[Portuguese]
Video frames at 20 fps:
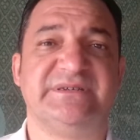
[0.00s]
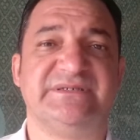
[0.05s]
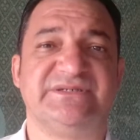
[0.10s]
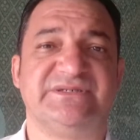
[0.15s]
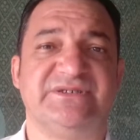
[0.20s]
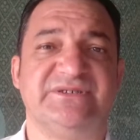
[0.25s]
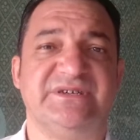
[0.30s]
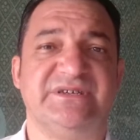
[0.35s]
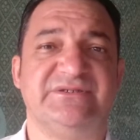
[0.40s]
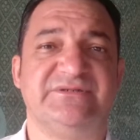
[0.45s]
para o
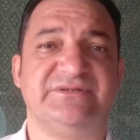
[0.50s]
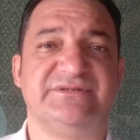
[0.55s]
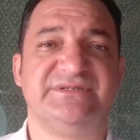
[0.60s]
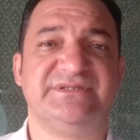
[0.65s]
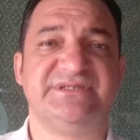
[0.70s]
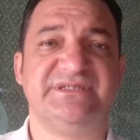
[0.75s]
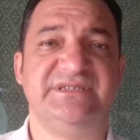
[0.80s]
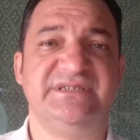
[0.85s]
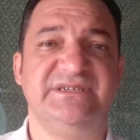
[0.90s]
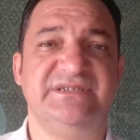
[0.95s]
sonhador o
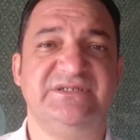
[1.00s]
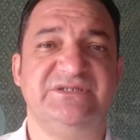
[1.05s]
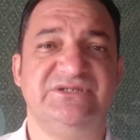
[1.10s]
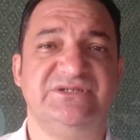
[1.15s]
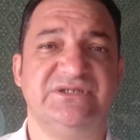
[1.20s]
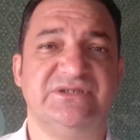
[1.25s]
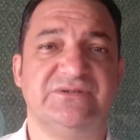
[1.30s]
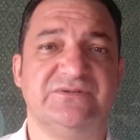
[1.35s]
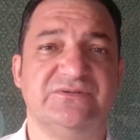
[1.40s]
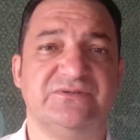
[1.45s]

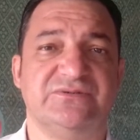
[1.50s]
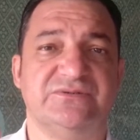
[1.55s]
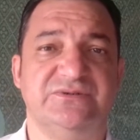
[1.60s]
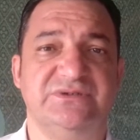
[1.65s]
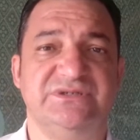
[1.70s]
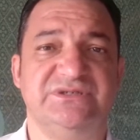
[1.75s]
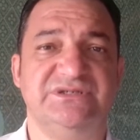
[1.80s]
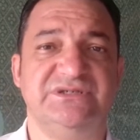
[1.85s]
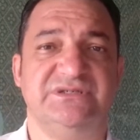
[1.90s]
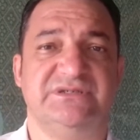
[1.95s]
seguinte:
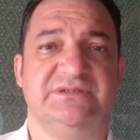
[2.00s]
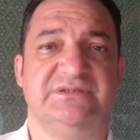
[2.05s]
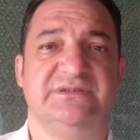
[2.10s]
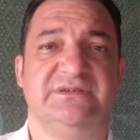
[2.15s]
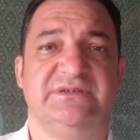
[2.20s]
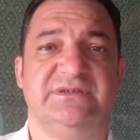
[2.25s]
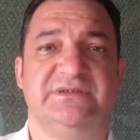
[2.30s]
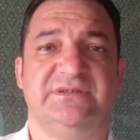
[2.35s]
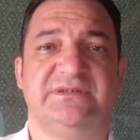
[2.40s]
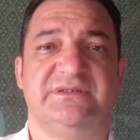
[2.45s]
cuide,
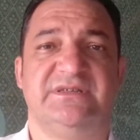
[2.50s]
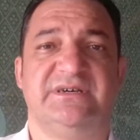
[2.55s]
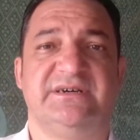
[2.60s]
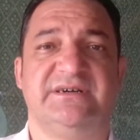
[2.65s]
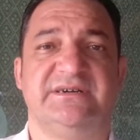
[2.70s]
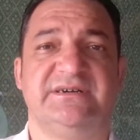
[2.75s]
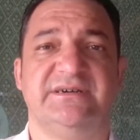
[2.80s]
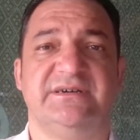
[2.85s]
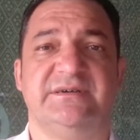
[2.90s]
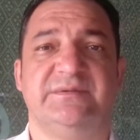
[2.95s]
tá?